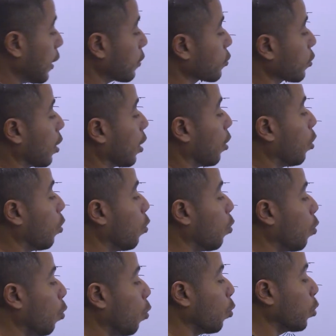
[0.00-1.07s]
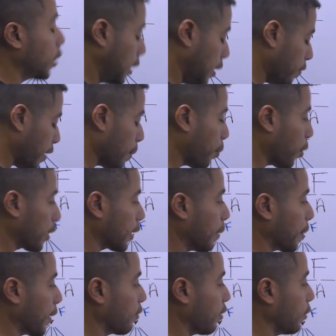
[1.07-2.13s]
olha só, o que vai importar
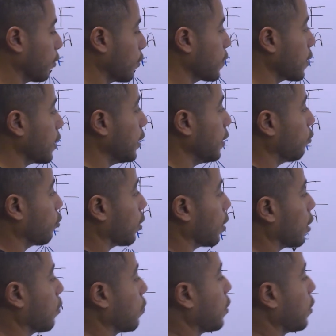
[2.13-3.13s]
para a gente é o seguinte, eu